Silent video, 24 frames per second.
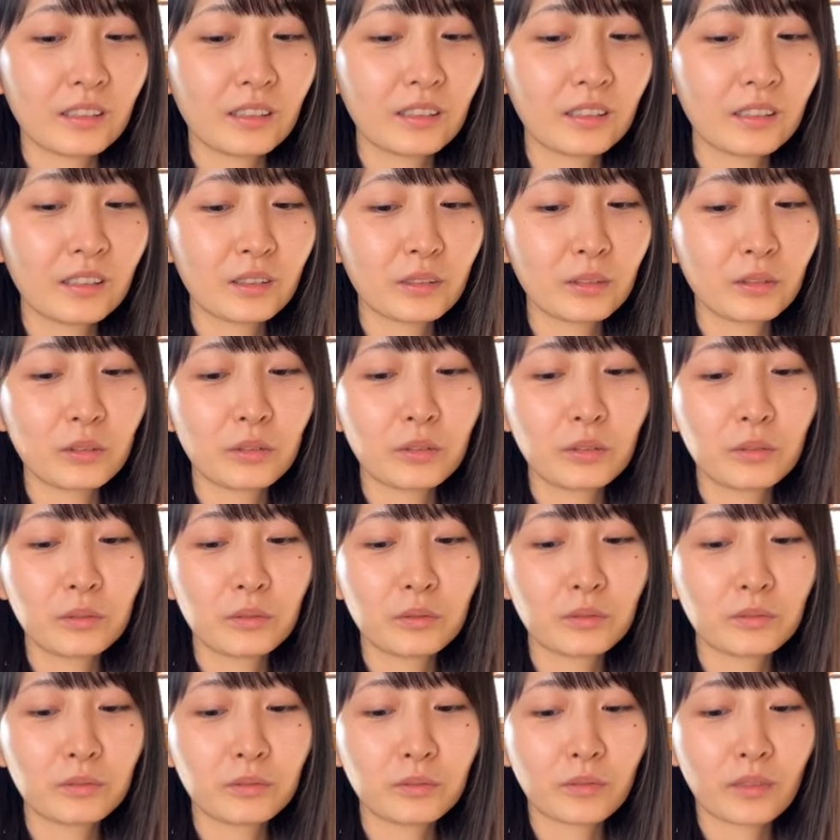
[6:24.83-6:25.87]
えそ
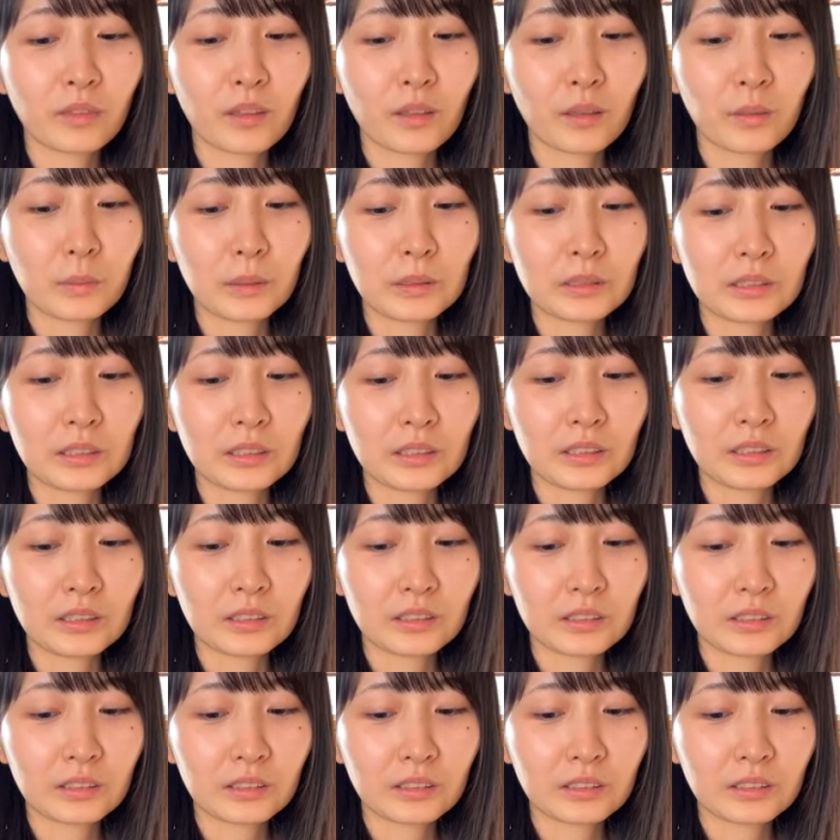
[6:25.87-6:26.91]
う
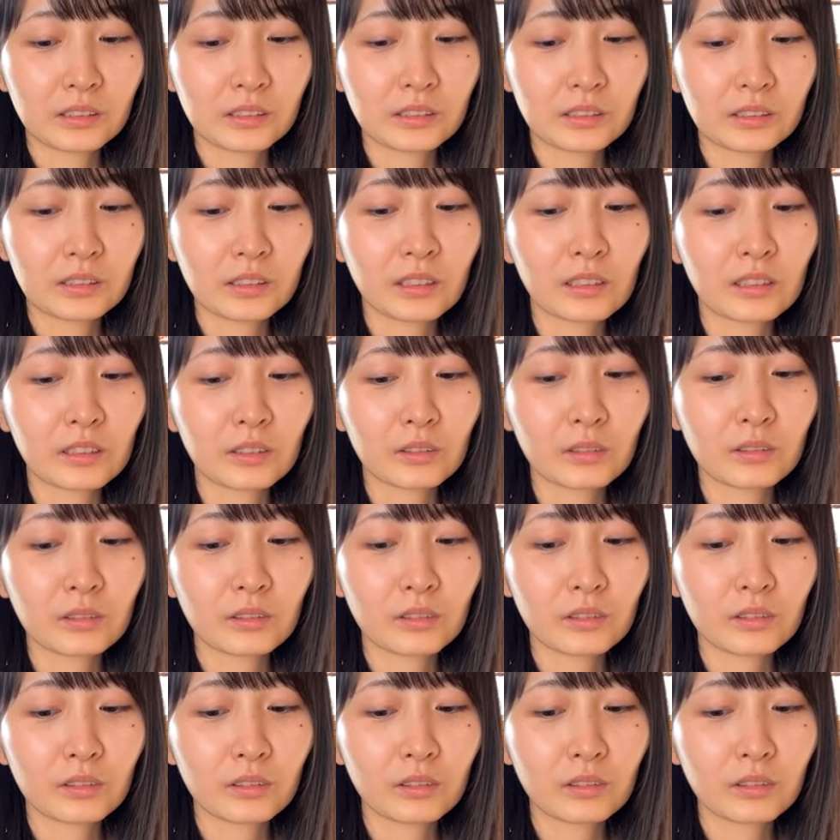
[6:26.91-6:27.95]
チェリンなんか
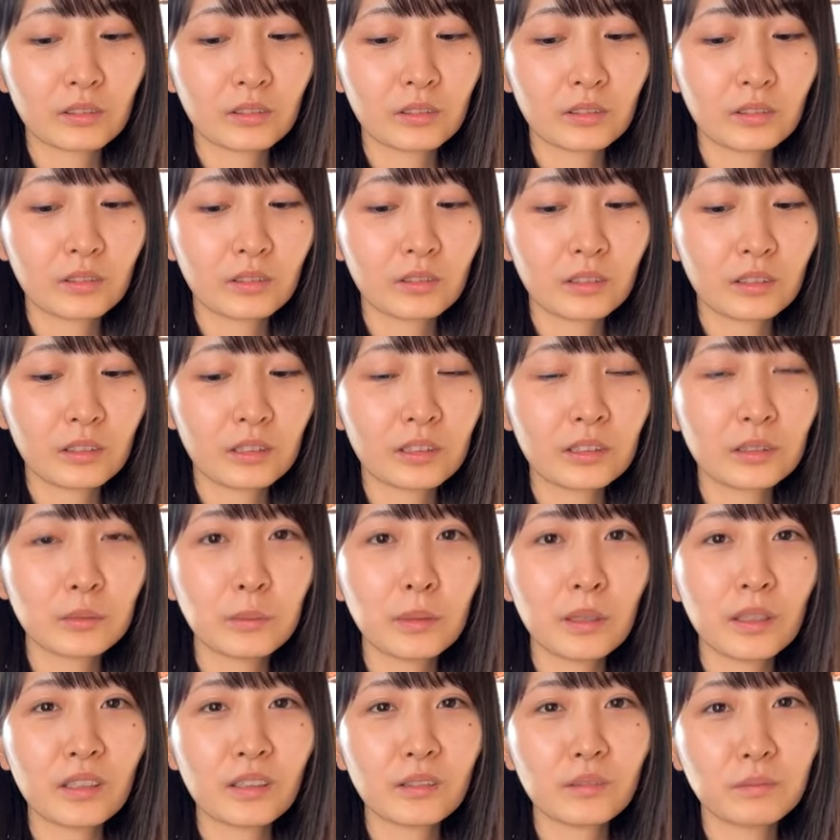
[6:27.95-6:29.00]
一
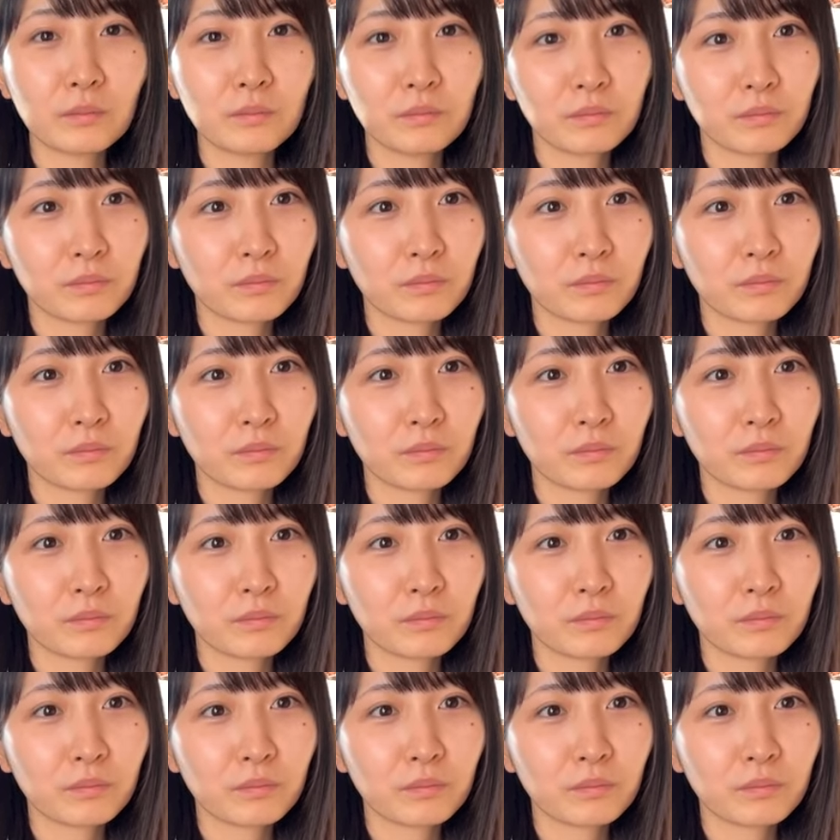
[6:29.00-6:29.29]
番